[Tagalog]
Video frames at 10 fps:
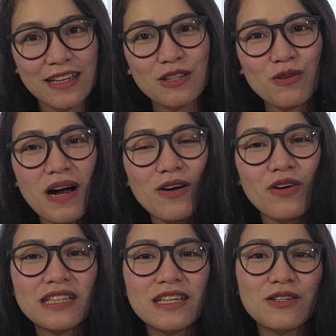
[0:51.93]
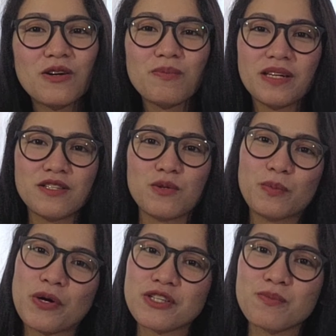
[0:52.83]
and kung bago ka dito, please
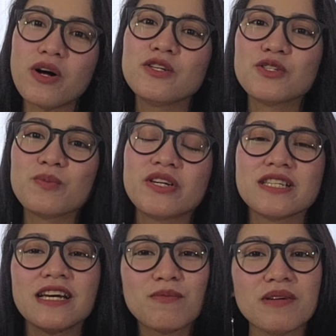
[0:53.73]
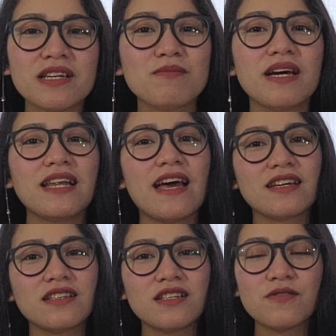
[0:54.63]
support small YouTubers like me by
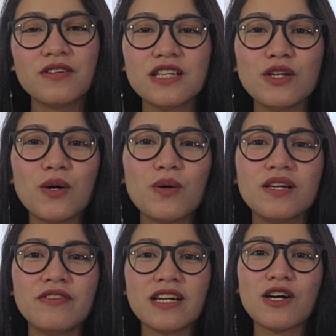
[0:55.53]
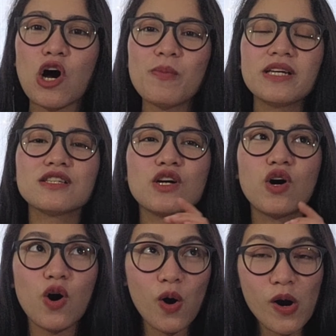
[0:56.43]
liking this video, leaving a comment,
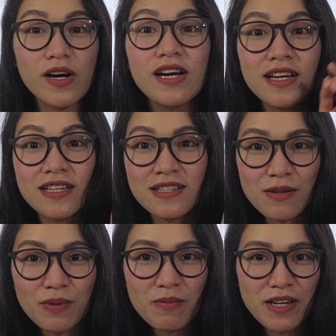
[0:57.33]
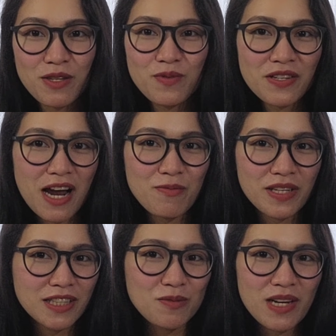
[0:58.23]
or simply by
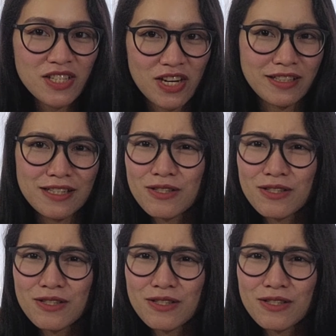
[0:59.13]
subscribing to my channel.